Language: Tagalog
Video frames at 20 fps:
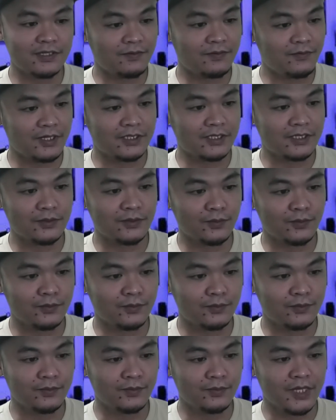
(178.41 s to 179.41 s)
effects
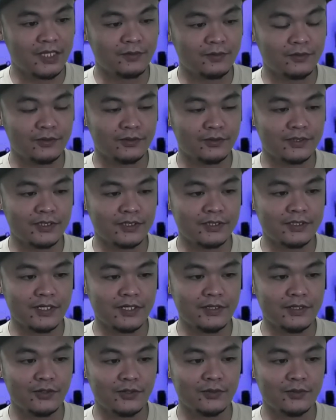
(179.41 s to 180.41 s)
ng menopausal
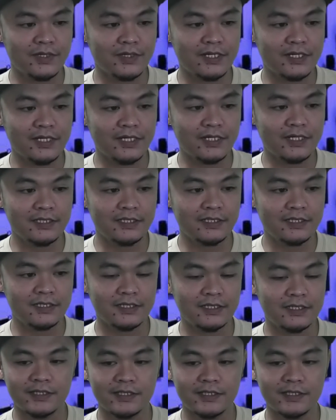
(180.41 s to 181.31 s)
syndrome is